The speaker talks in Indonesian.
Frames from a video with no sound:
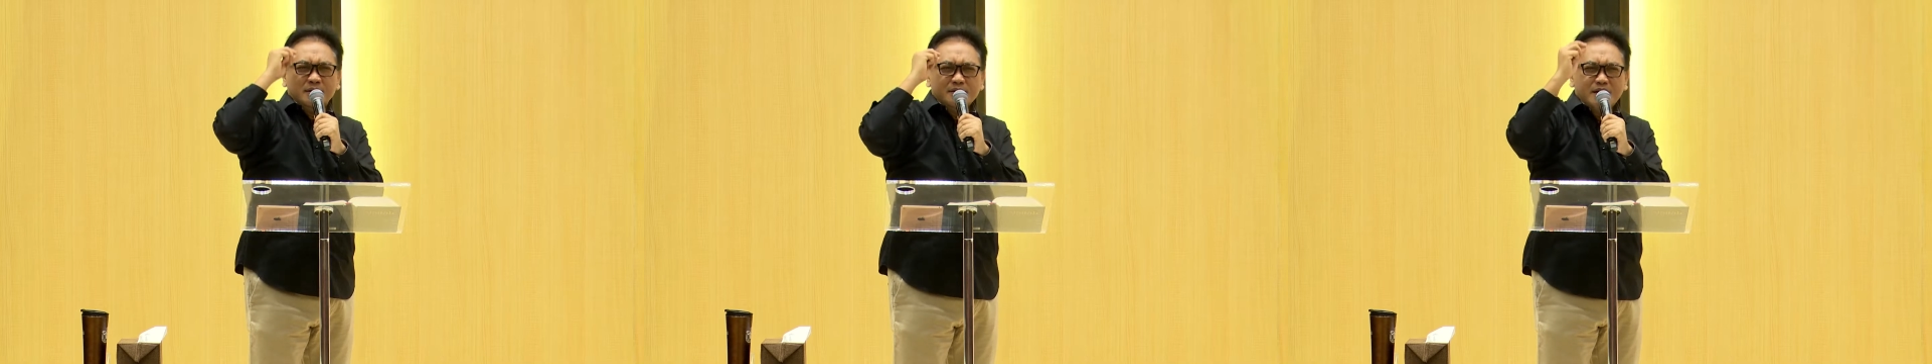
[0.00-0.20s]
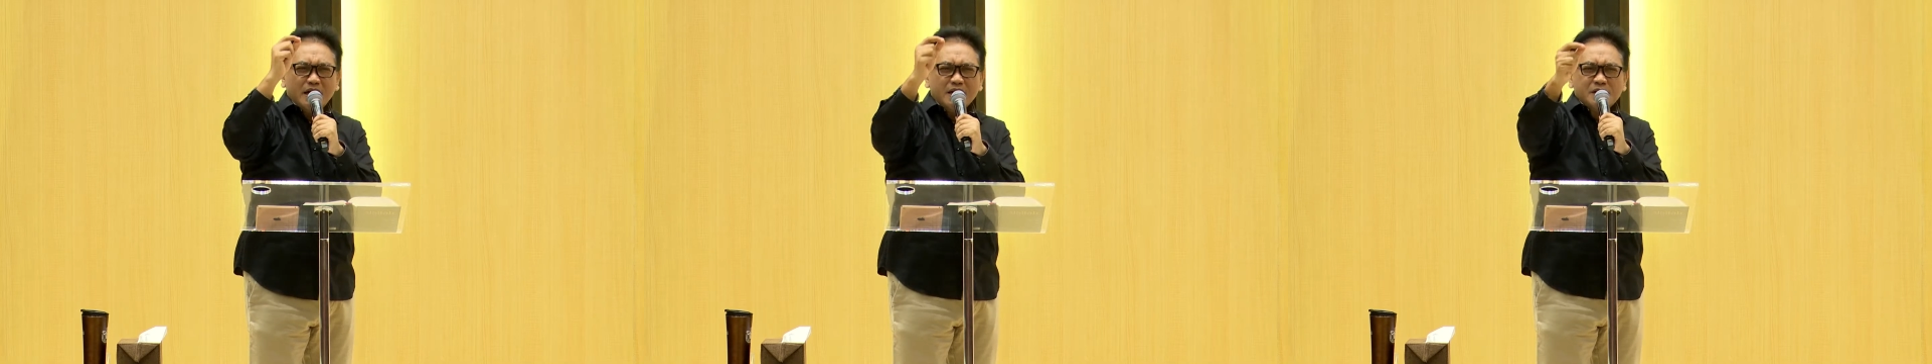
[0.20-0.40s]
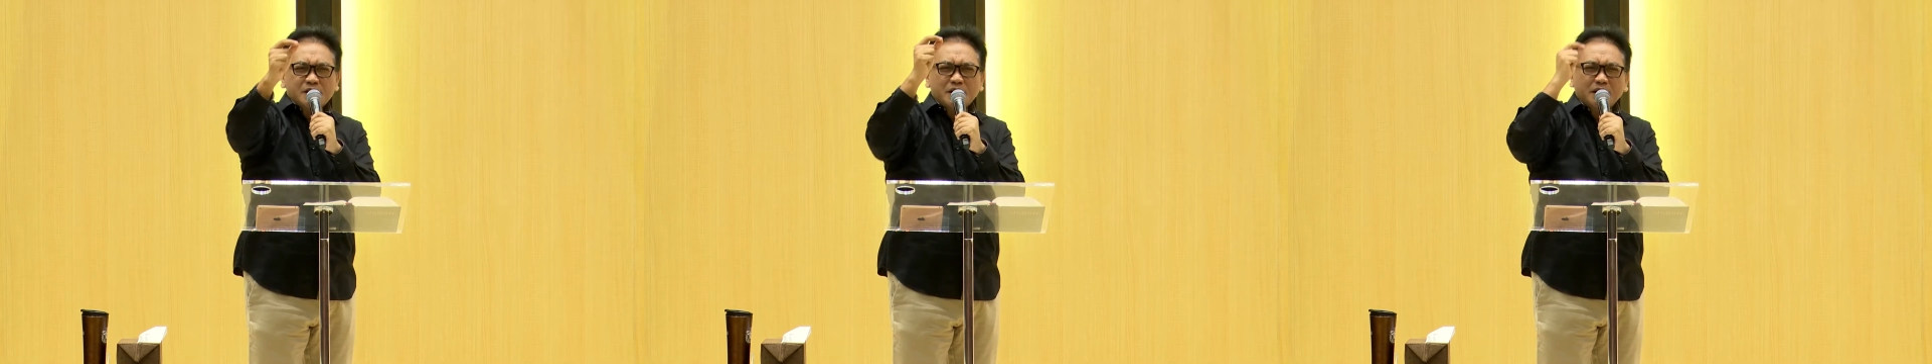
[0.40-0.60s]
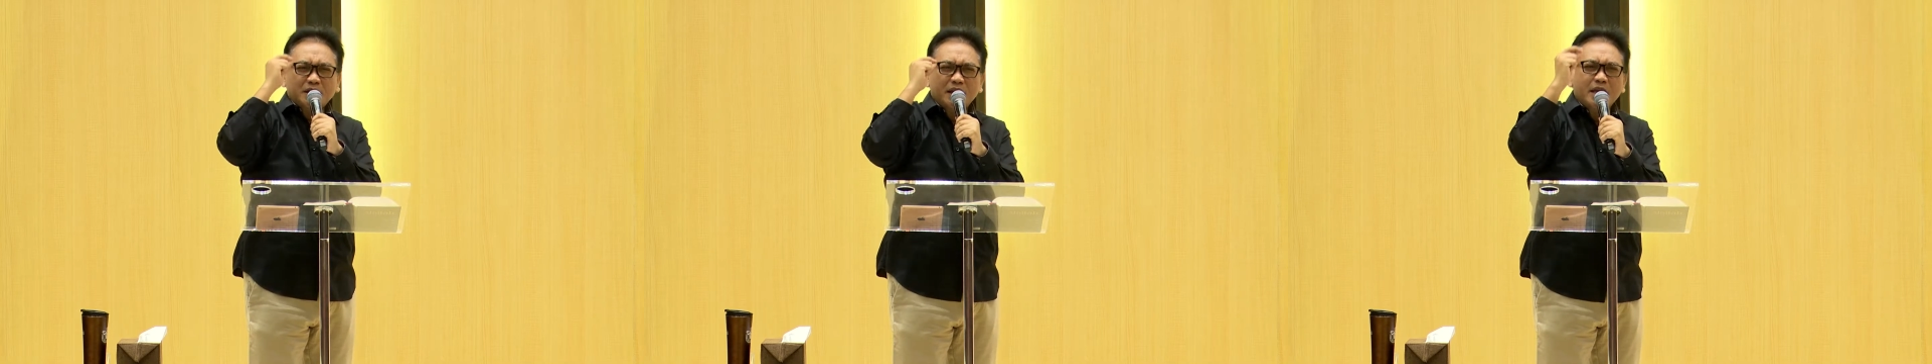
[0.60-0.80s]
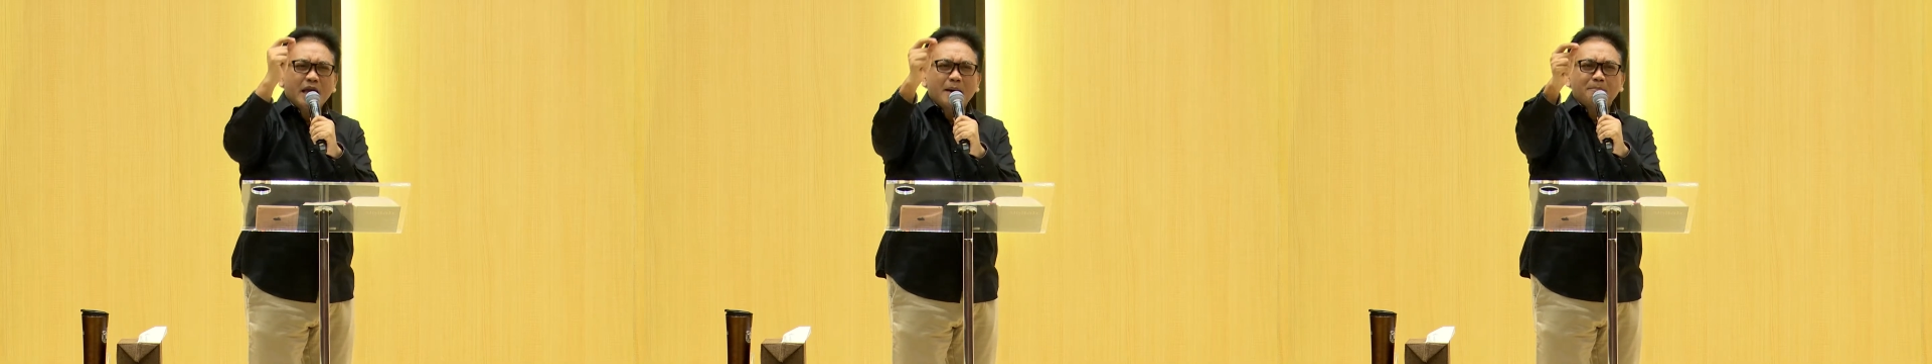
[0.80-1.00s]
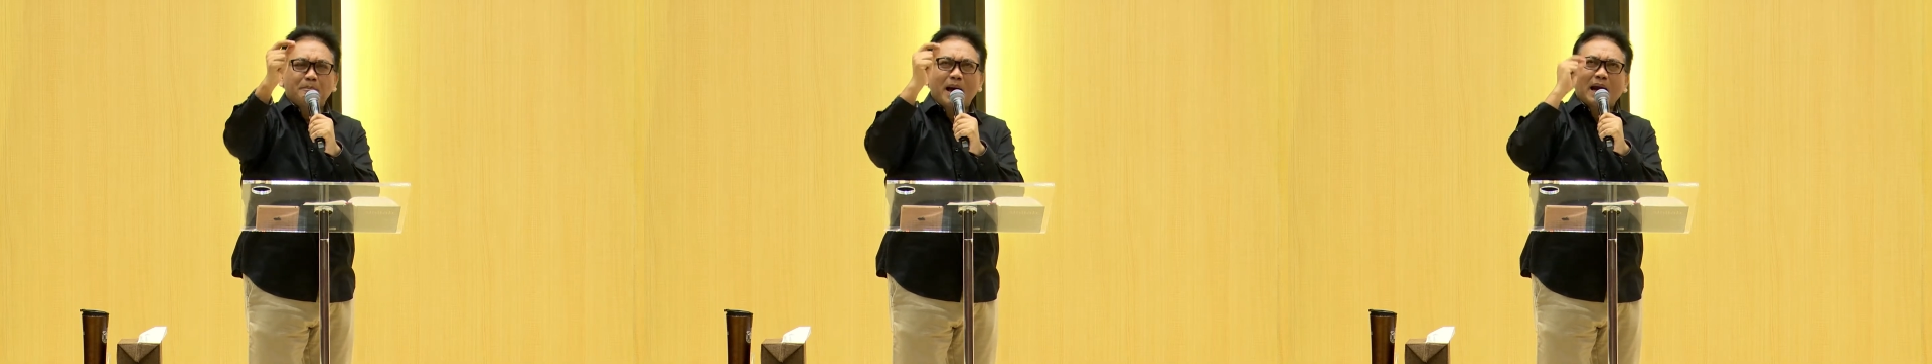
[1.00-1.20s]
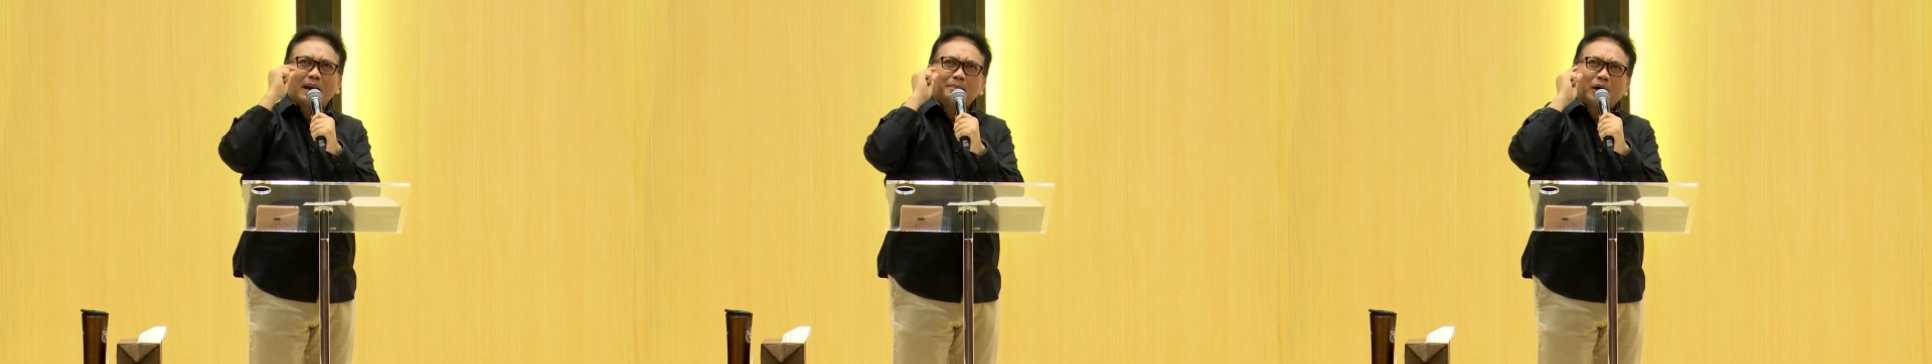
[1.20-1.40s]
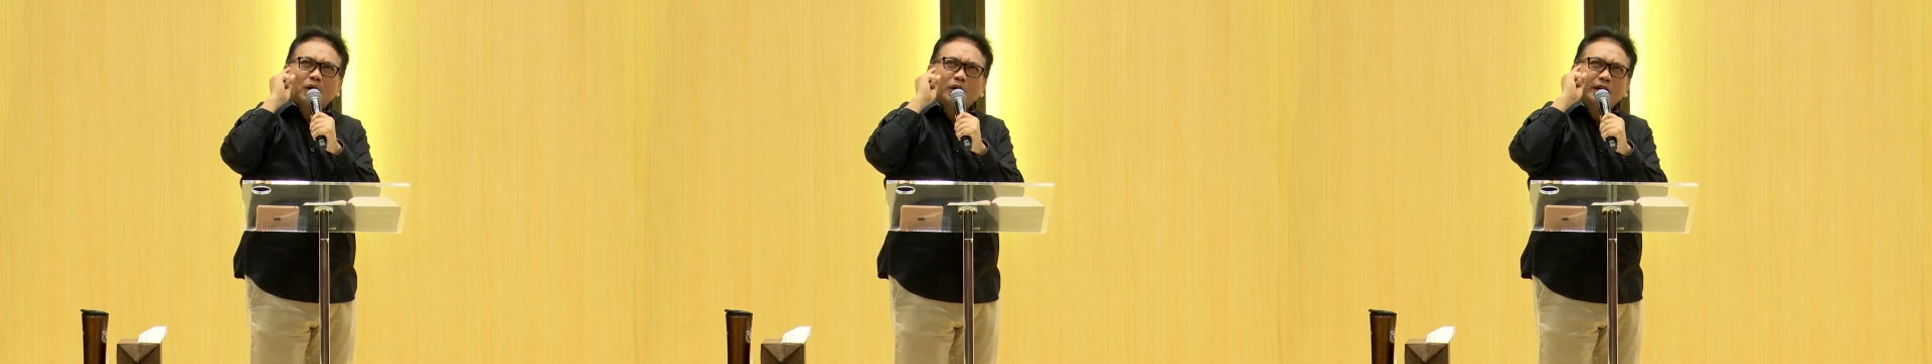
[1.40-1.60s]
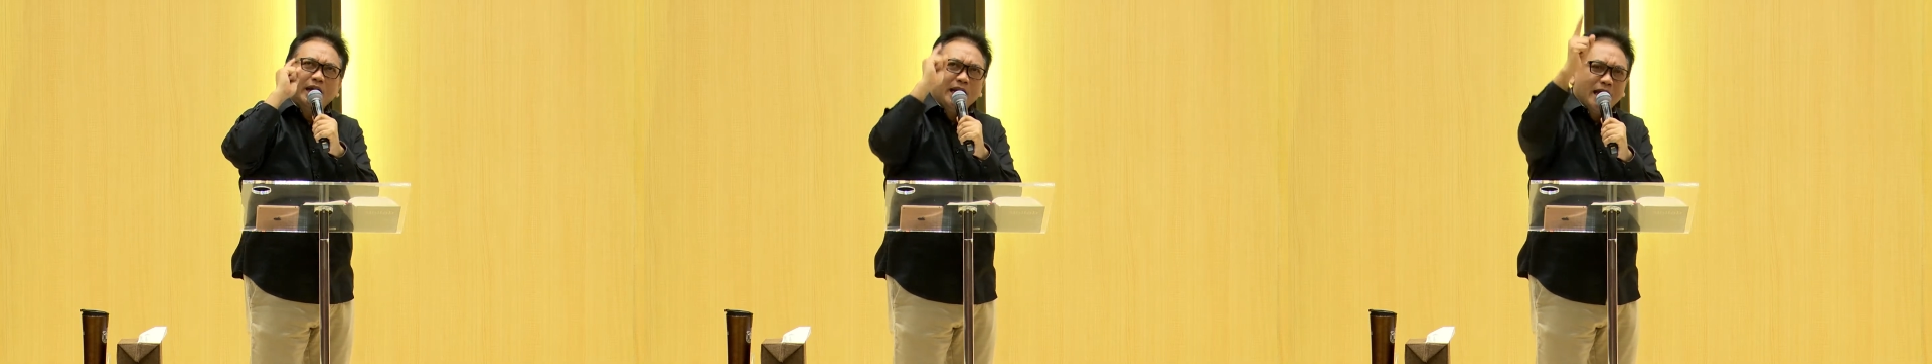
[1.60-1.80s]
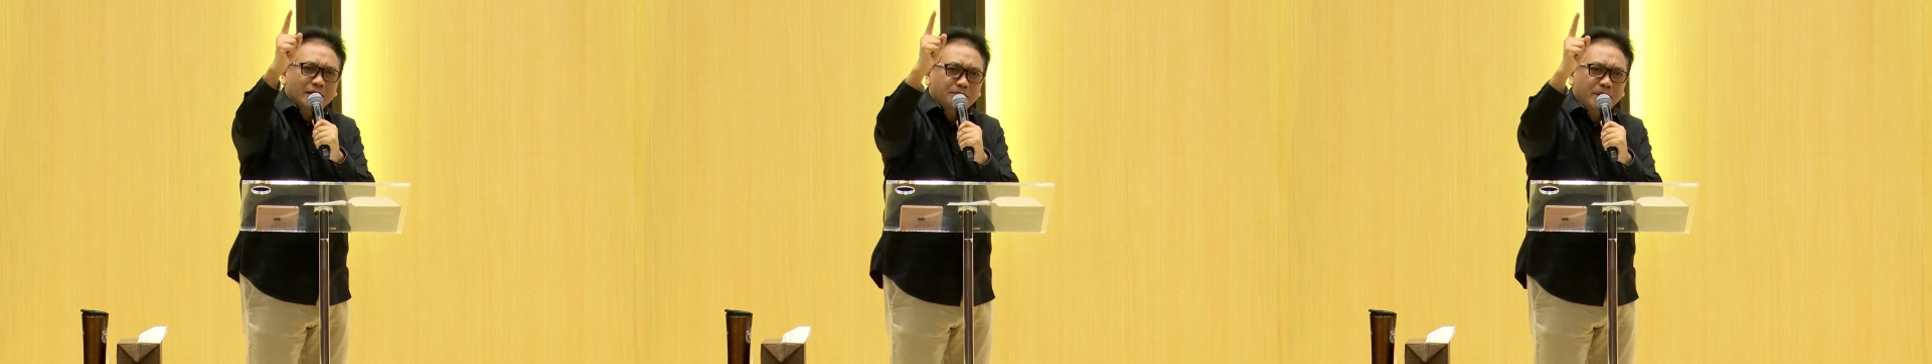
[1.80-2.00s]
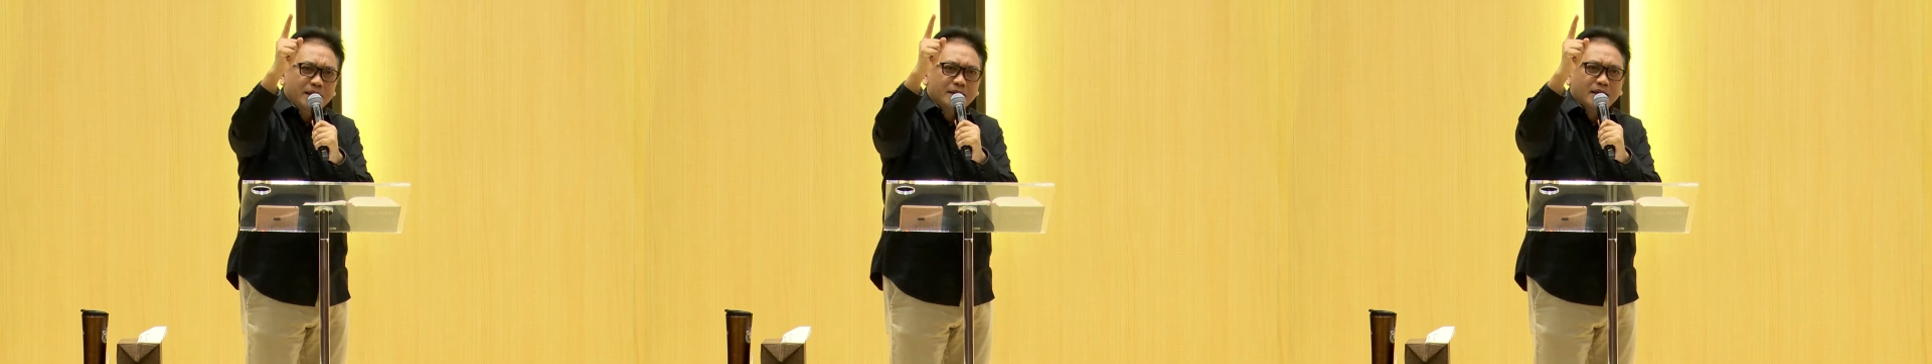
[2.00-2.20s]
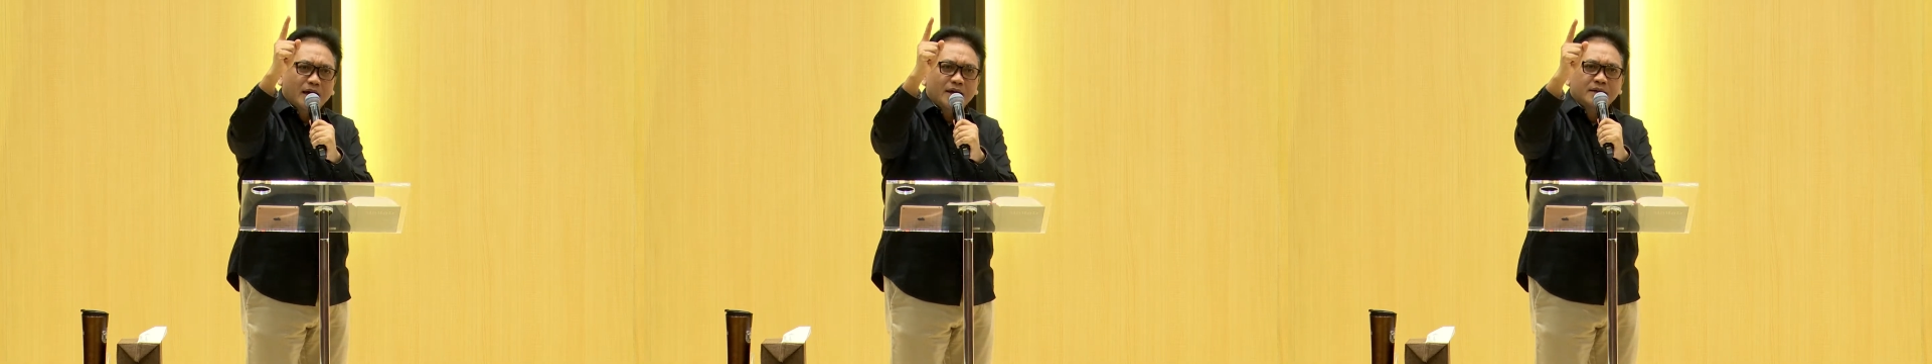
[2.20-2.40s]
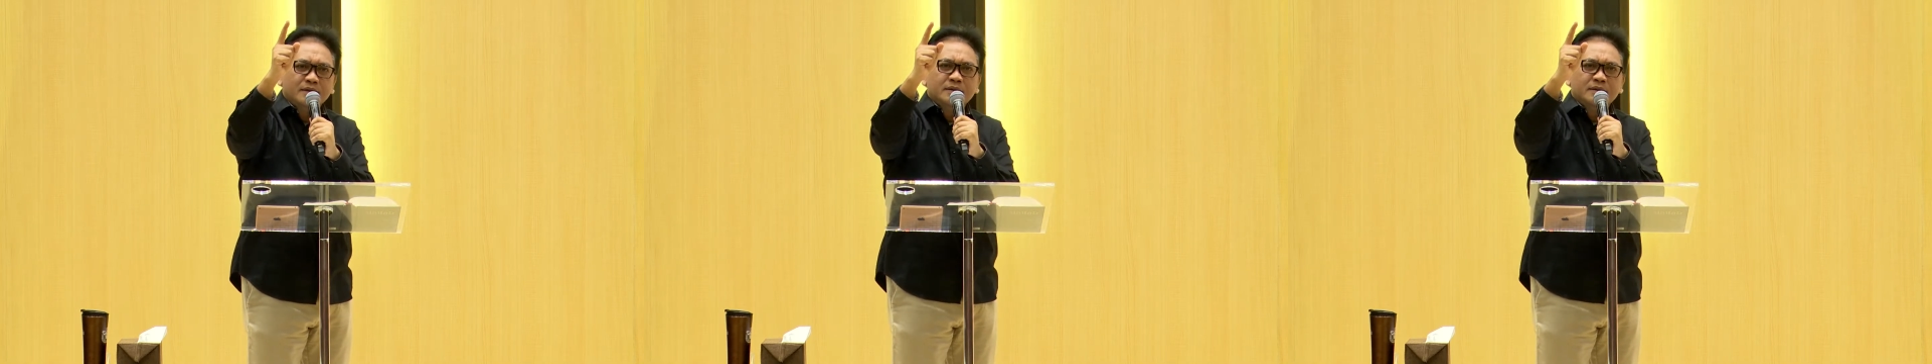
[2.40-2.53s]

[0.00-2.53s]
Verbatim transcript: Jadi setiap malam kalau dilihat bintang,